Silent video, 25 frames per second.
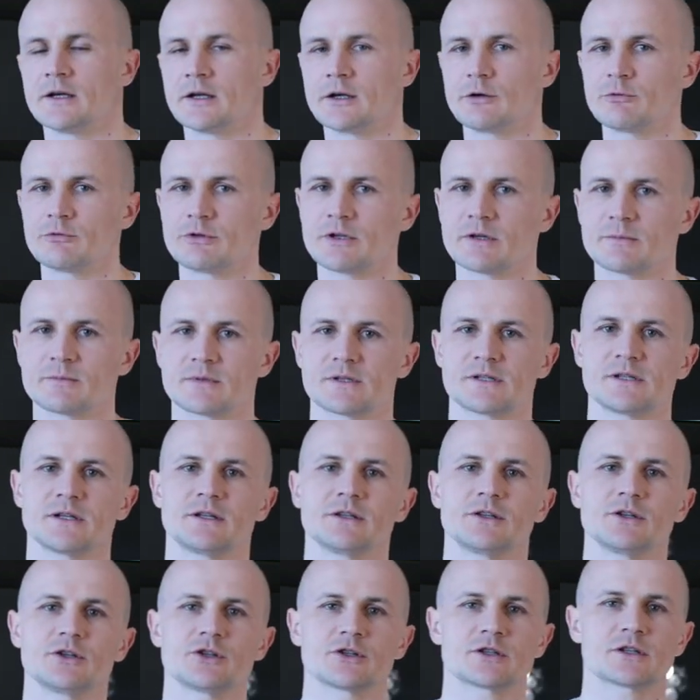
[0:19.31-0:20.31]
людям с
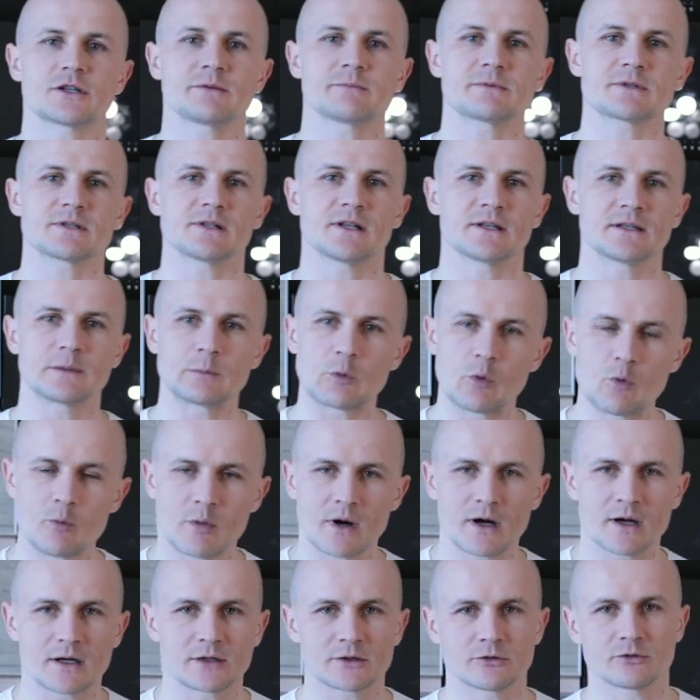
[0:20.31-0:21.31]
техническим складом
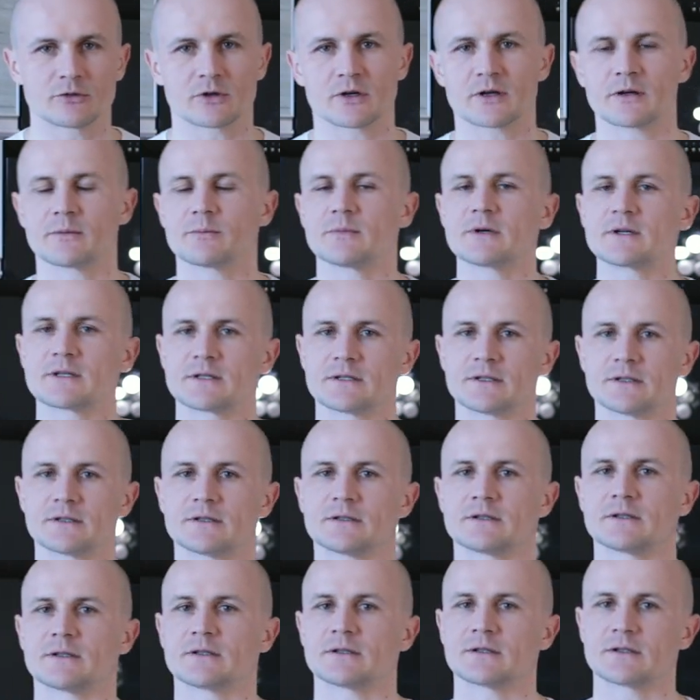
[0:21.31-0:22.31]
ума, которые
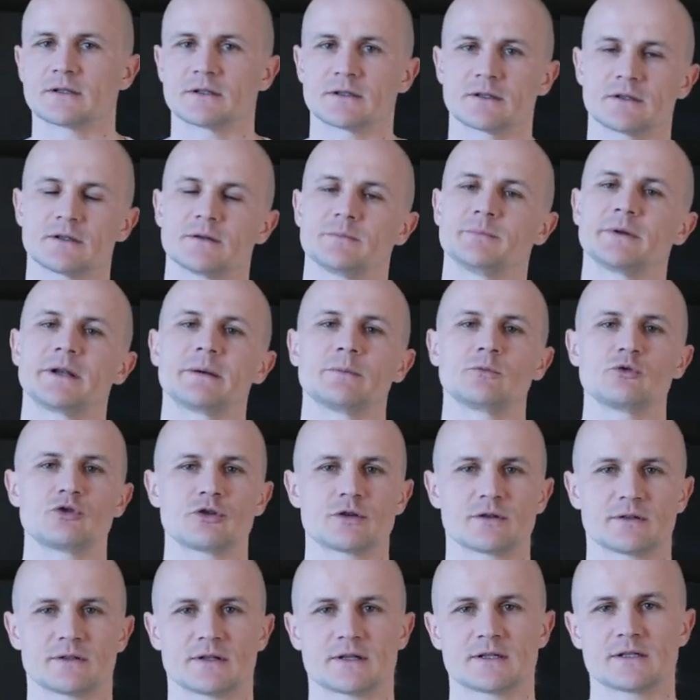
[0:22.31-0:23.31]
мыслят э,
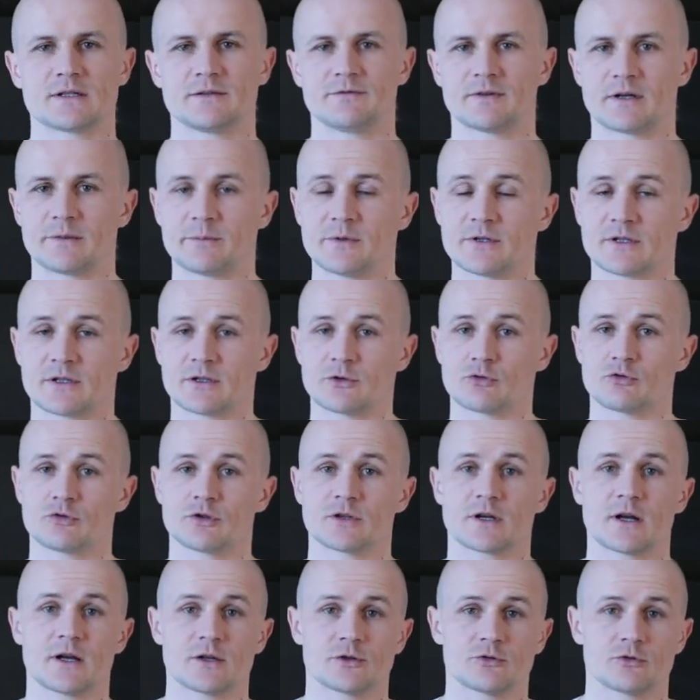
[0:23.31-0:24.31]
преимущественно цифрами, скажу
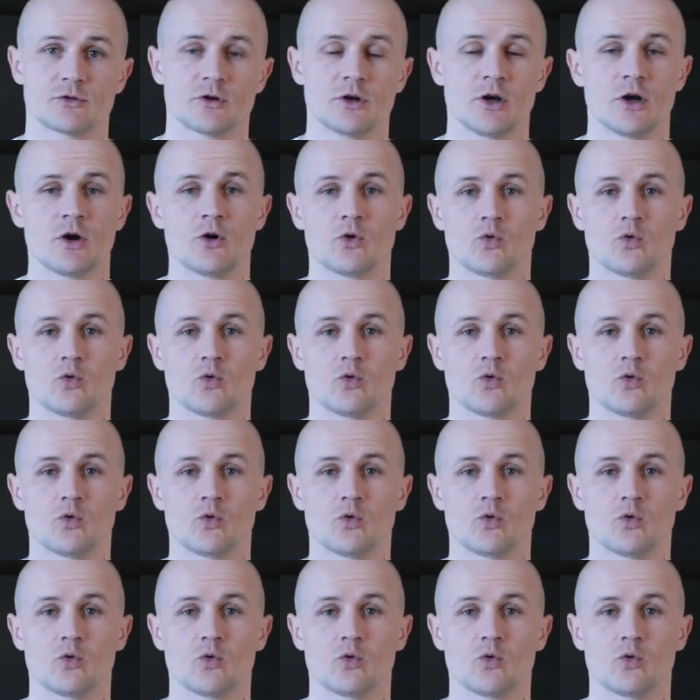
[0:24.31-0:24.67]
сразу –